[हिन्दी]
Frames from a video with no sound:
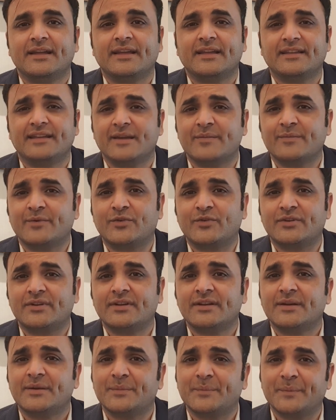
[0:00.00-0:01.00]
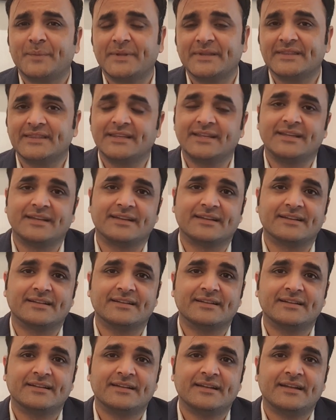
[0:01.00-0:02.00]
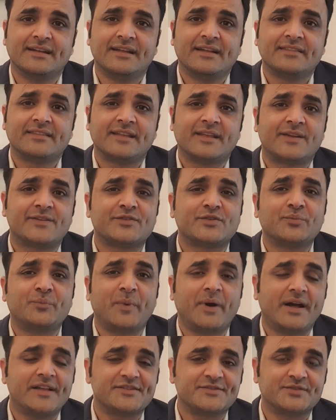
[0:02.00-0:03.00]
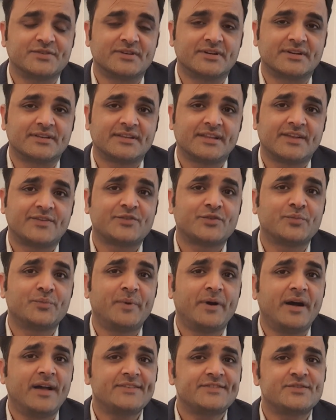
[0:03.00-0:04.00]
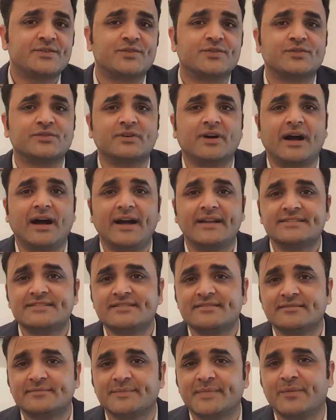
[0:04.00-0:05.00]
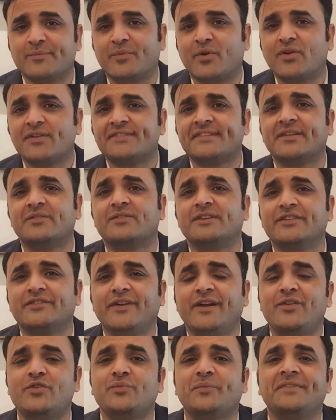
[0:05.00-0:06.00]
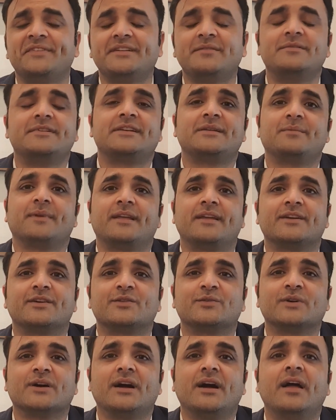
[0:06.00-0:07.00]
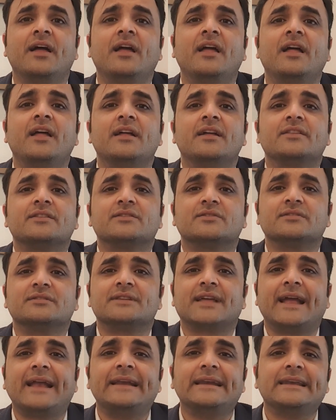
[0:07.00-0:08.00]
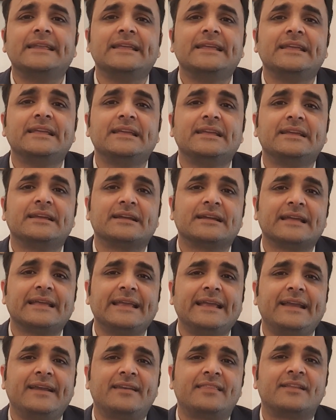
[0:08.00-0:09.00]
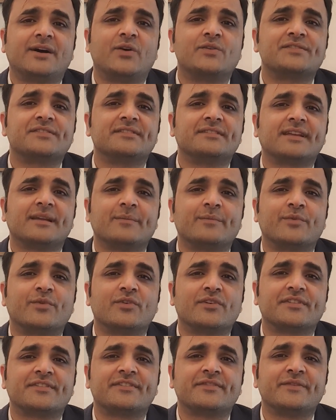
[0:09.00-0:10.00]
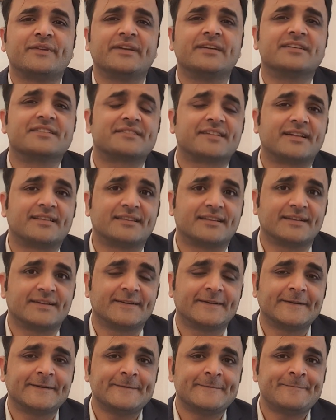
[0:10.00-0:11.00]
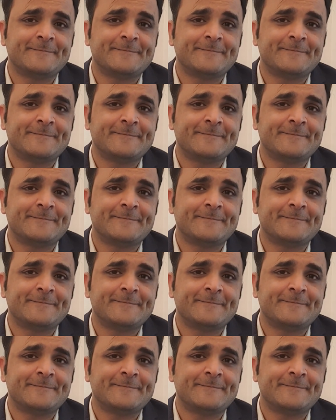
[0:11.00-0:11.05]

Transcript: ये अमाउंट बनती है तेरह सौ पाँच डॉलर तेरह सौ पाँच डॉलर को आज मैं अप्रॉक्स सेवेंटी फाइव रुपीज़ से मल्टीप्लाई करूँगा तो नाइन्टी एट थाउजेंड के अप्रॉक्स फिगर्स आते हैं